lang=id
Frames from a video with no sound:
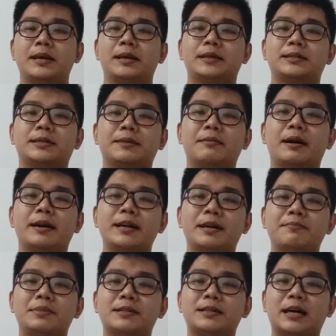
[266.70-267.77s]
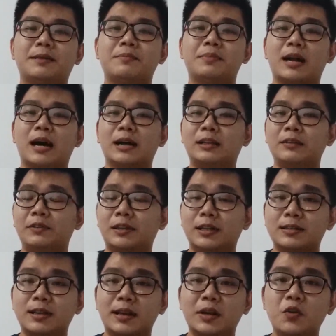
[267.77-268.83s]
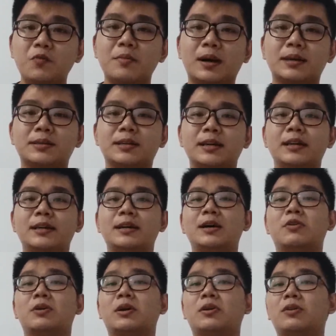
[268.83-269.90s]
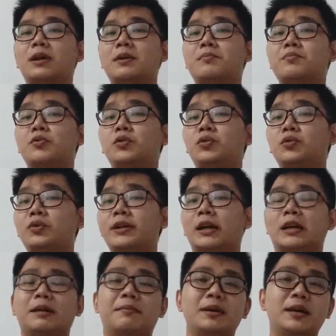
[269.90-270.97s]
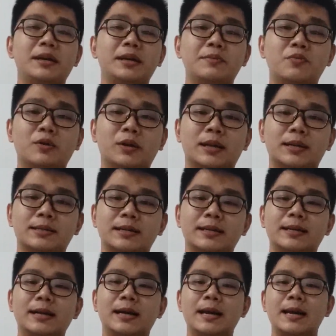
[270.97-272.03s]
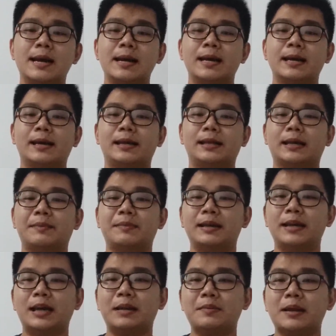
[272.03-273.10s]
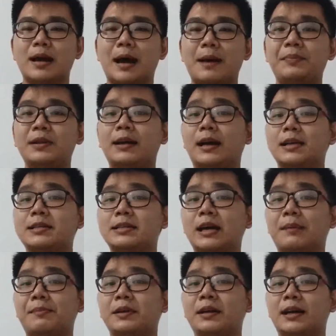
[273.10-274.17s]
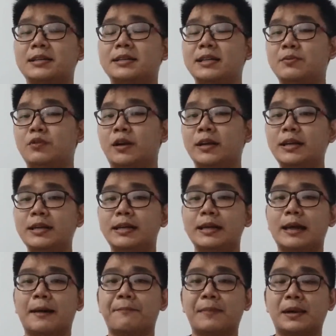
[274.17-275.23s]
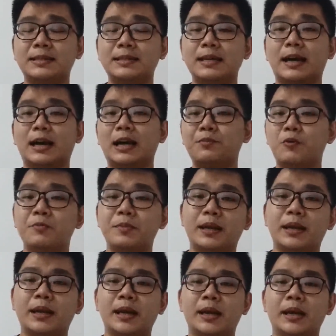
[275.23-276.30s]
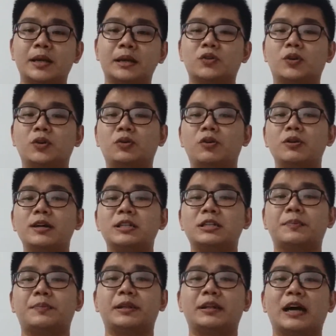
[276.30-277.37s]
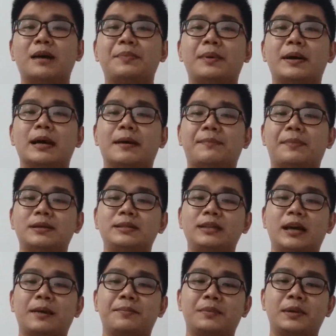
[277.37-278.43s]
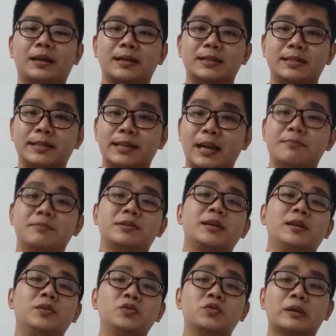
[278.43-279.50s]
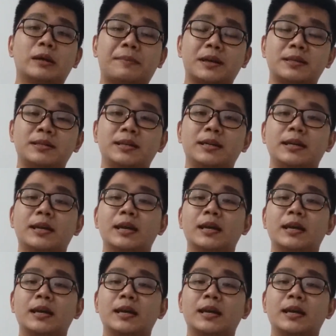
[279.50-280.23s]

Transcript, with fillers: sebagian besar beraktivitas dari rumah sehingga orang-orang butuh yang namanya hiburan sehingga kita melihat aplikasi-aplikasi hiburan ini yang pasti akan booming. Contohnya seperti apa ya? Pasti aplikasi games itu sudah pasti.